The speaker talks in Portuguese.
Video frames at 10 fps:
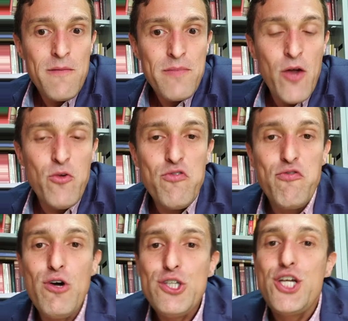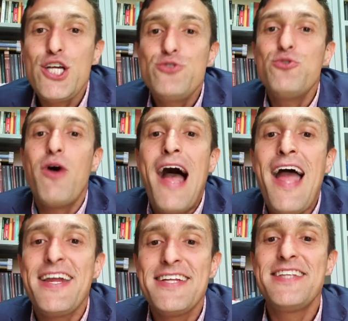Eu não vou
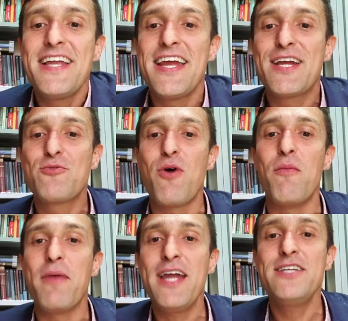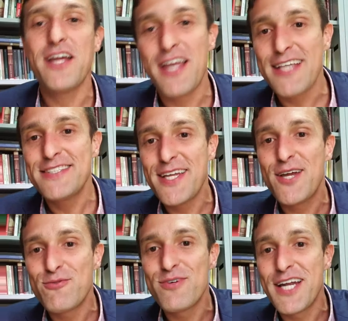jejuar intelectualmente, aliás,
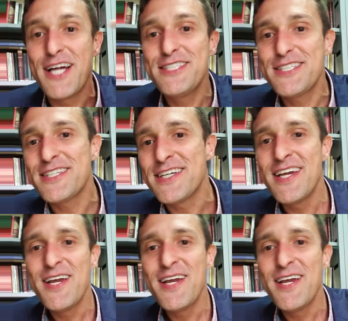seria um grande